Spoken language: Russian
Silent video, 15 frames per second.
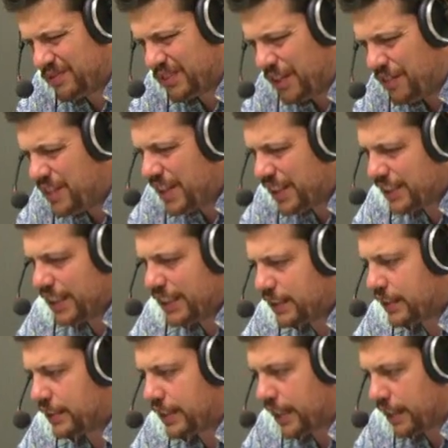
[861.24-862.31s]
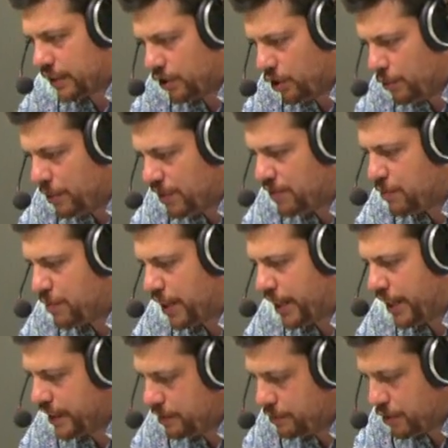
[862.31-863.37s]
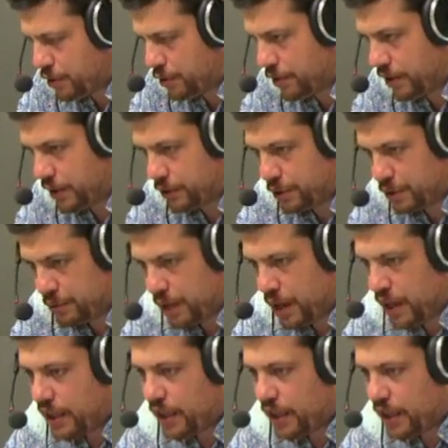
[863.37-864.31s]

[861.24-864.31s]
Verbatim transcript: Наверное, это так, но мы выбирали между следующим.